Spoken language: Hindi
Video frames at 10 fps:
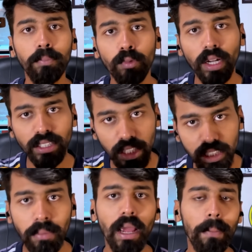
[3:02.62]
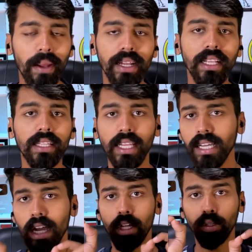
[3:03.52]
पूरा सिस्टम यहाँ पर हिल जाता है
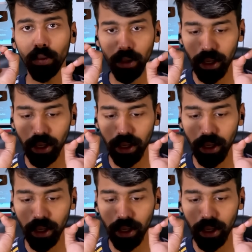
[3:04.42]
तो